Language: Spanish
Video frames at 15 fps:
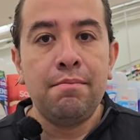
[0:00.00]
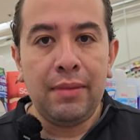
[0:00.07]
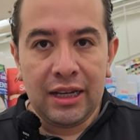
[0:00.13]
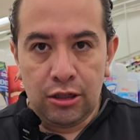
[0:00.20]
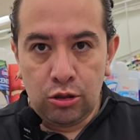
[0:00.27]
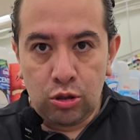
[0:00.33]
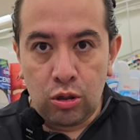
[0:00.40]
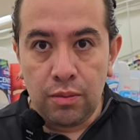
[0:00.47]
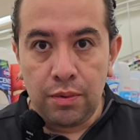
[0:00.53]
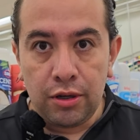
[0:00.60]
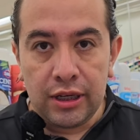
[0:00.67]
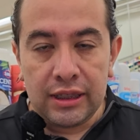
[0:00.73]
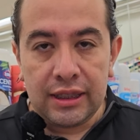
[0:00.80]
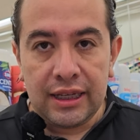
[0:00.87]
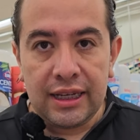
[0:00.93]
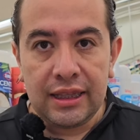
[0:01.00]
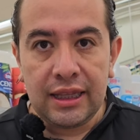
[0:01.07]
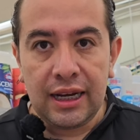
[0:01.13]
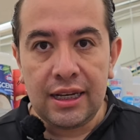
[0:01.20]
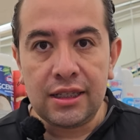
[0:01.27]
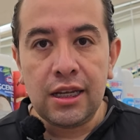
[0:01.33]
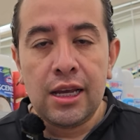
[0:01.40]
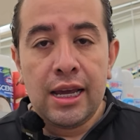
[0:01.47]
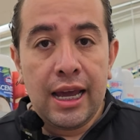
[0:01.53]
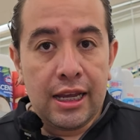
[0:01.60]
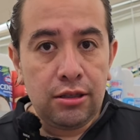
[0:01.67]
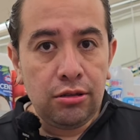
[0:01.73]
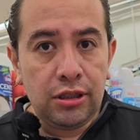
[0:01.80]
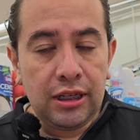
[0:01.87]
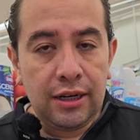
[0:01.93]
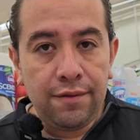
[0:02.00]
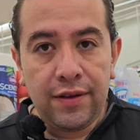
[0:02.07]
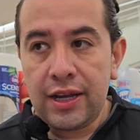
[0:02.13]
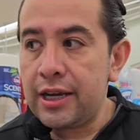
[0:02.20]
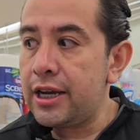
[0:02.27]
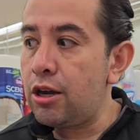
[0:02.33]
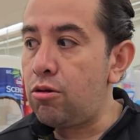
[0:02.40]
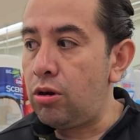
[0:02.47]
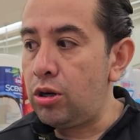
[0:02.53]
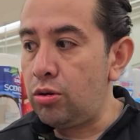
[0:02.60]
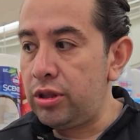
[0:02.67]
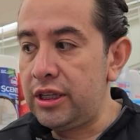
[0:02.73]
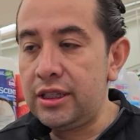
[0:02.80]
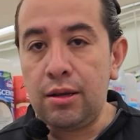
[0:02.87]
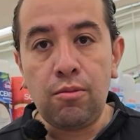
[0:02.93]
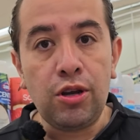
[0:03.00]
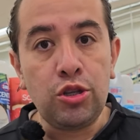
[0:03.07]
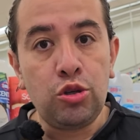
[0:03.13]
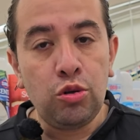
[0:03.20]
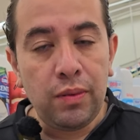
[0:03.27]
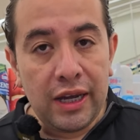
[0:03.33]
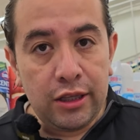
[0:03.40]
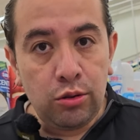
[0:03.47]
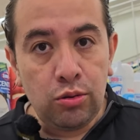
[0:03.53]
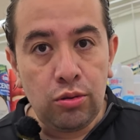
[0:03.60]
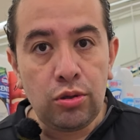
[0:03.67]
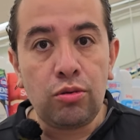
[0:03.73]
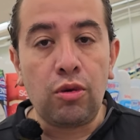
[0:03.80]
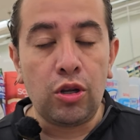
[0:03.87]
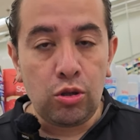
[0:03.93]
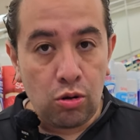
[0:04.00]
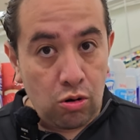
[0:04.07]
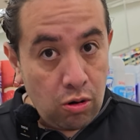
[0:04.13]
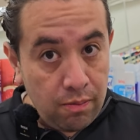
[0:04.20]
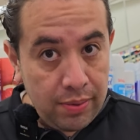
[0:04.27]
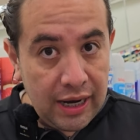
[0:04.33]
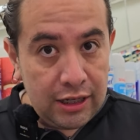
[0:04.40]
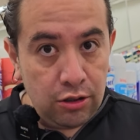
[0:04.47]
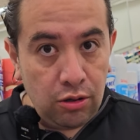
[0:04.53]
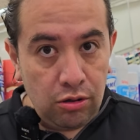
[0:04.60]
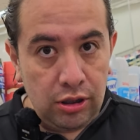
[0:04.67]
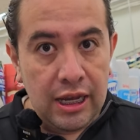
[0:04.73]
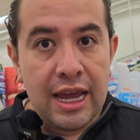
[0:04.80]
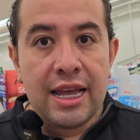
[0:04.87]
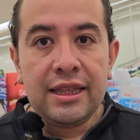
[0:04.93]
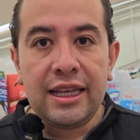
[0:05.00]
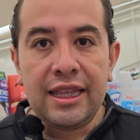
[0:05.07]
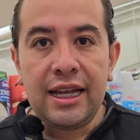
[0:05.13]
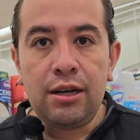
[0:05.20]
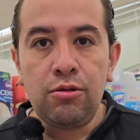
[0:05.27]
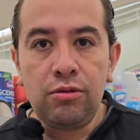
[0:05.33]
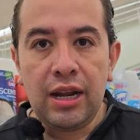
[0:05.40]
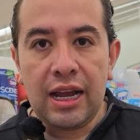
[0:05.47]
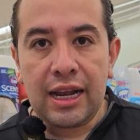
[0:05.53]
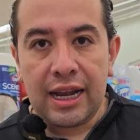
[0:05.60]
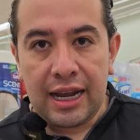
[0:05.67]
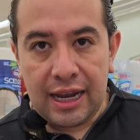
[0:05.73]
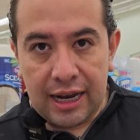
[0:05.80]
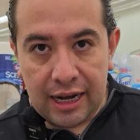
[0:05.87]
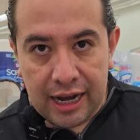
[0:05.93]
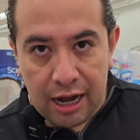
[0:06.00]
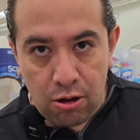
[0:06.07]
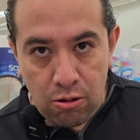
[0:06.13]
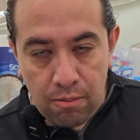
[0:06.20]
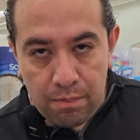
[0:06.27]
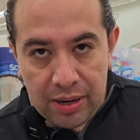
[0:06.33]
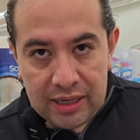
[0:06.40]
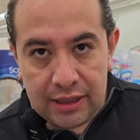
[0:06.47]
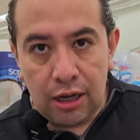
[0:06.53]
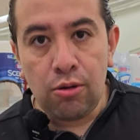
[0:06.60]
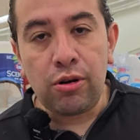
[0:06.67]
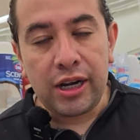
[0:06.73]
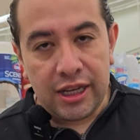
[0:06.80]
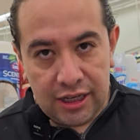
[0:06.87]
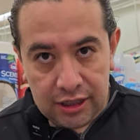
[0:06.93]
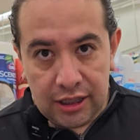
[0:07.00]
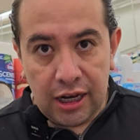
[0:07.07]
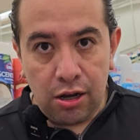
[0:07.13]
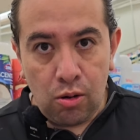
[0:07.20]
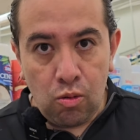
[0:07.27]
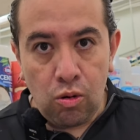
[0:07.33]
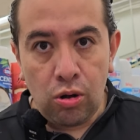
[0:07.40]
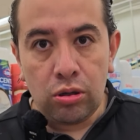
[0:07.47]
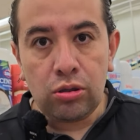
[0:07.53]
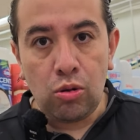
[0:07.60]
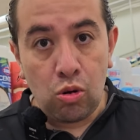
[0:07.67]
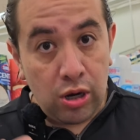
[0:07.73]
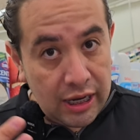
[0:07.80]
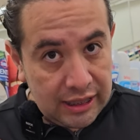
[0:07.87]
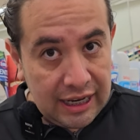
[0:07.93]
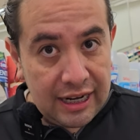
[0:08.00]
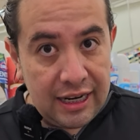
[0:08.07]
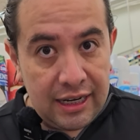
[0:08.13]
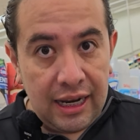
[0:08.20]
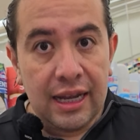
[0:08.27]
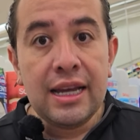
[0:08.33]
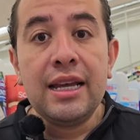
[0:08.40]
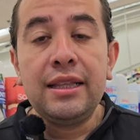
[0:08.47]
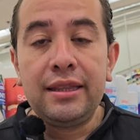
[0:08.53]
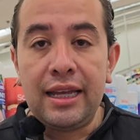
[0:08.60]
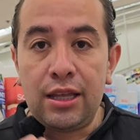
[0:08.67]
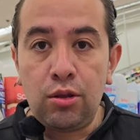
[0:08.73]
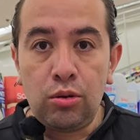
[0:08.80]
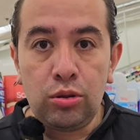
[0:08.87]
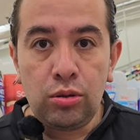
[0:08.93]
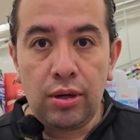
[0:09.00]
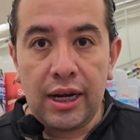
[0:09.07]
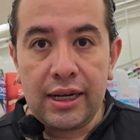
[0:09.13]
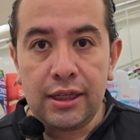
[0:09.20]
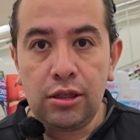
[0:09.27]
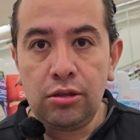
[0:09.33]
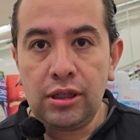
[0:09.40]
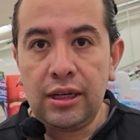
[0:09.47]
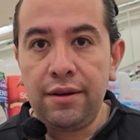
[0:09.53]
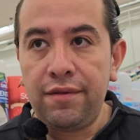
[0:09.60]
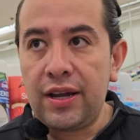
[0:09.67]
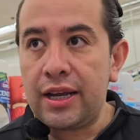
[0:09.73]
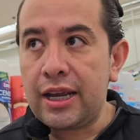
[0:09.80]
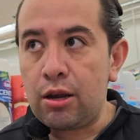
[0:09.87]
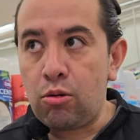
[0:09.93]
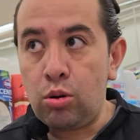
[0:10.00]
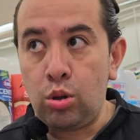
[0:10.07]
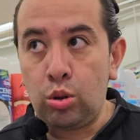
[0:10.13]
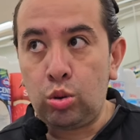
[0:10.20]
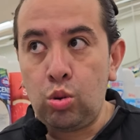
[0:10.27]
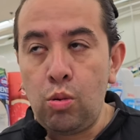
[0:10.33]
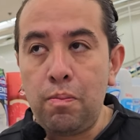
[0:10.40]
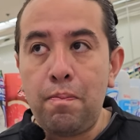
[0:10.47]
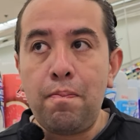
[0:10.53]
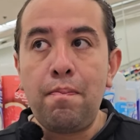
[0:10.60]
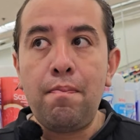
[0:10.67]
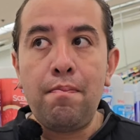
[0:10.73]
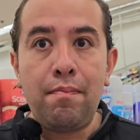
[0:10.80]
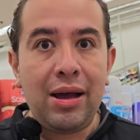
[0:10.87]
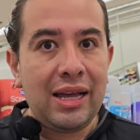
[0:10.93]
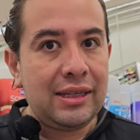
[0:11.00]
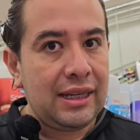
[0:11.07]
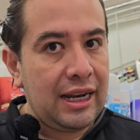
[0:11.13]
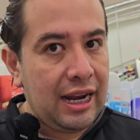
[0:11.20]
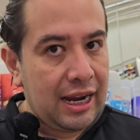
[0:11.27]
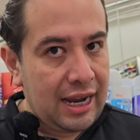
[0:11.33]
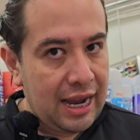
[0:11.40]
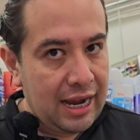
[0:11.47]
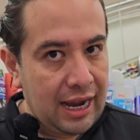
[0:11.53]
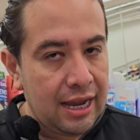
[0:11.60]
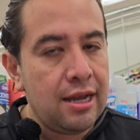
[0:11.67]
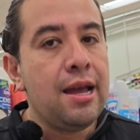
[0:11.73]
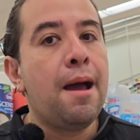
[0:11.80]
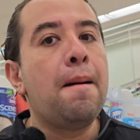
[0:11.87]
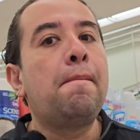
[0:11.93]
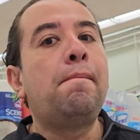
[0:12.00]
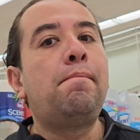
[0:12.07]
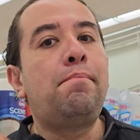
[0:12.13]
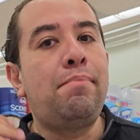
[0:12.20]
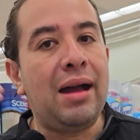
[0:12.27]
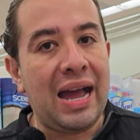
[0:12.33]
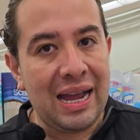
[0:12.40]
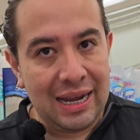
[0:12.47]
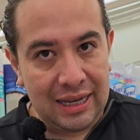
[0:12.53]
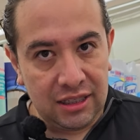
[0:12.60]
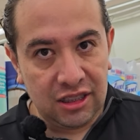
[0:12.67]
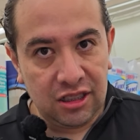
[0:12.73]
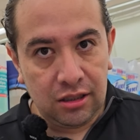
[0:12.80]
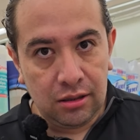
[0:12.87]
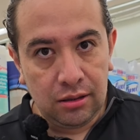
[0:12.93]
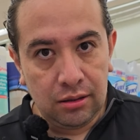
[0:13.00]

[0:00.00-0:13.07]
más los cupones digitales. Eso significa que cuando dice, bueno, you buy two, cuando compras dos, te dan una recompensa o Register Reward o Catalina de dos dólares. Eso significa que cuando tú vas a la caja, pagas,